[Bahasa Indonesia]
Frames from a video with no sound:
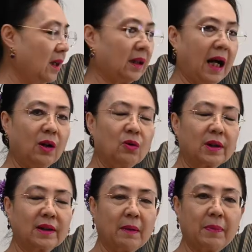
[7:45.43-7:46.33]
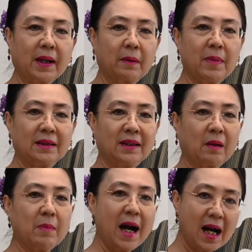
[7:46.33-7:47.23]
Kalau kita pakai
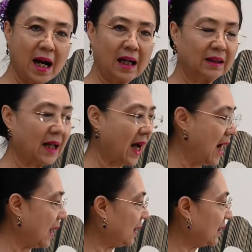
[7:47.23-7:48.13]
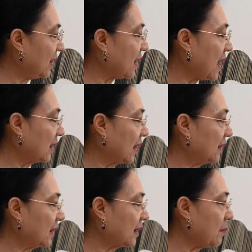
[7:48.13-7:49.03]
banyak bahan, akhirnya
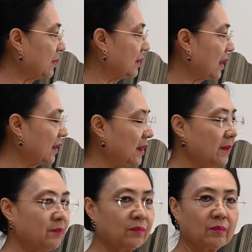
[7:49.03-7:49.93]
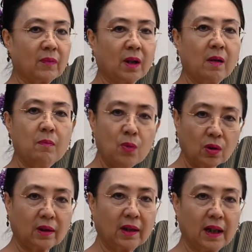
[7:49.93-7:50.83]
rangkaian kita menjadi
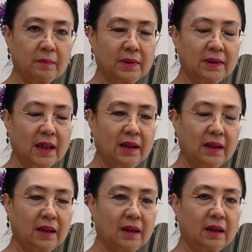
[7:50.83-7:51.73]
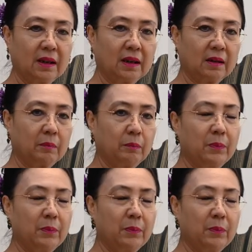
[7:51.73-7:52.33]
gemuk ya, menjadi uh,